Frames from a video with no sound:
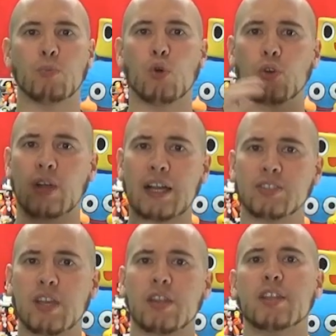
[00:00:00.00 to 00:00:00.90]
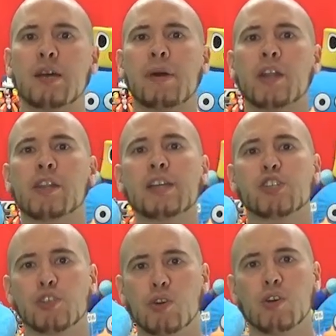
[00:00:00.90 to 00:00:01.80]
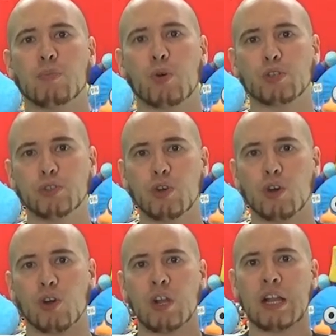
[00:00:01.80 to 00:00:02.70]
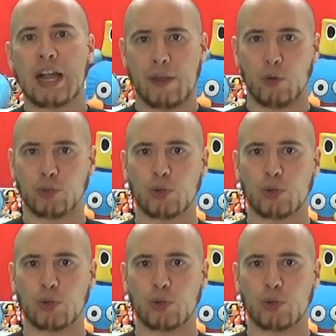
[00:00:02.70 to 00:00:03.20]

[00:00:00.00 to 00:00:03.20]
もう完全ネタバレなしの僕のあのー、